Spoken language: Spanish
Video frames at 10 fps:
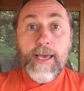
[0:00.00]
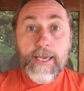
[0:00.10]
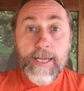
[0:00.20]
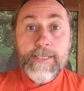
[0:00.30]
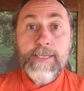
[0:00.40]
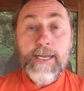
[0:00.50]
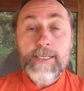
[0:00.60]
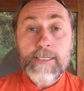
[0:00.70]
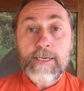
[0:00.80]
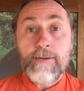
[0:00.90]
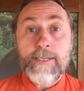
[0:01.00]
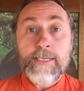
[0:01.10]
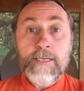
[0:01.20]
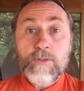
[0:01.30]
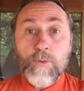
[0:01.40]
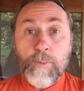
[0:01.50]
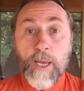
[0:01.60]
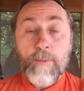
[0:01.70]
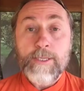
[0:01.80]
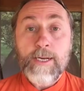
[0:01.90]
Y el ser te lleva al ser
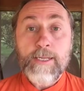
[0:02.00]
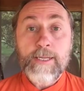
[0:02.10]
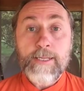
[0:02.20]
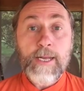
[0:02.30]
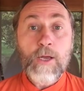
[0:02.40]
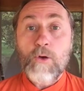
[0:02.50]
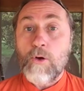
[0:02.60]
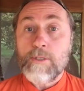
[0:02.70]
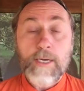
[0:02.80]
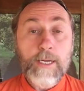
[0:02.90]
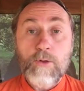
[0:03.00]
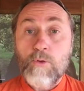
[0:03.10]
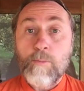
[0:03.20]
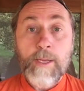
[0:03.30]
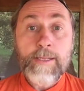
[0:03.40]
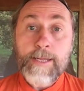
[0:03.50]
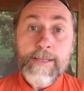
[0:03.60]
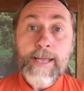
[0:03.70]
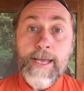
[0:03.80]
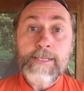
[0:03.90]
supremo, a hacer entender cosas que tu mente
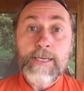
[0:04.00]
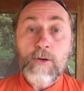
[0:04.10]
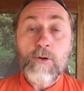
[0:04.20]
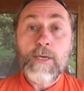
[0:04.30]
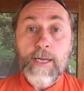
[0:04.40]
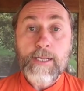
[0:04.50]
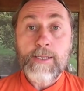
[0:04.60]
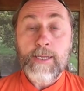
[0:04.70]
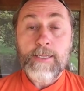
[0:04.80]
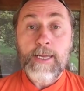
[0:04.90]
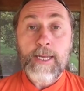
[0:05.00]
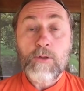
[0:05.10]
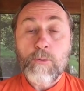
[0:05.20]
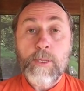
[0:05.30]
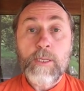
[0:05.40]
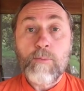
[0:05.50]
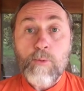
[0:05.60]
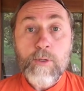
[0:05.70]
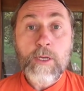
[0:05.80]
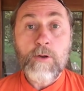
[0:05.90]
densa no quiere entender, tu mente
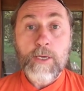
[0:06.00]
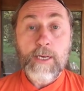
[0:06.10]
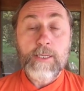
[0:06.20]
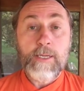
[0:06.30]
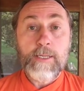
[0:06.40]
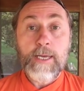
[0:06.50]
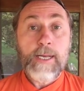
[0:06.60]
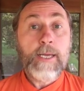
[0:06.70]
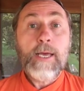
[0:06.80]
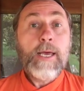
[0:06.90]
burda no quiere entender.